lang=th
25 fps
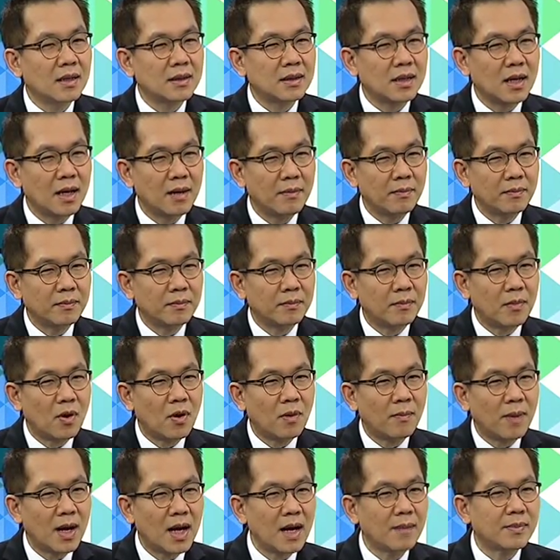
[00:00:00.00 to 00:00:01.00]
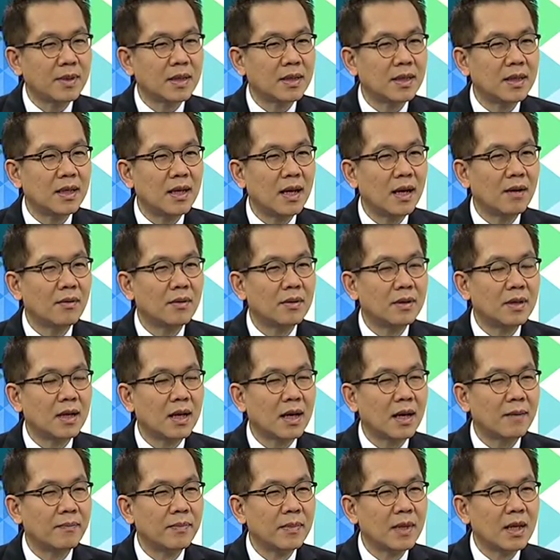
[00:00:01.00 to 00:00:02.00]
ถ้ามองภาพอย่างนี้แล้ว
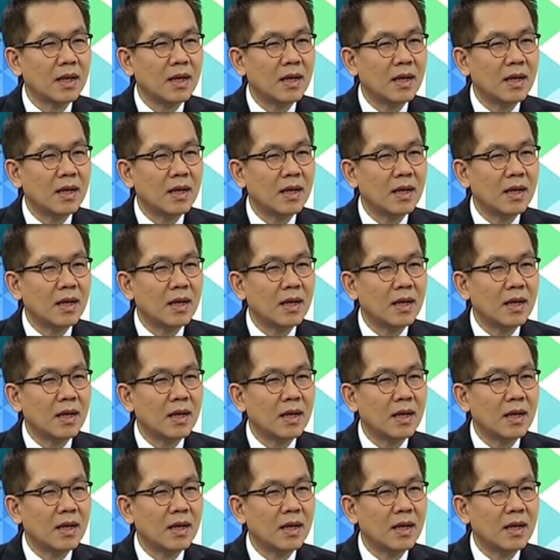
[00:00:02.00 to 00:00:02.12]
นะครับ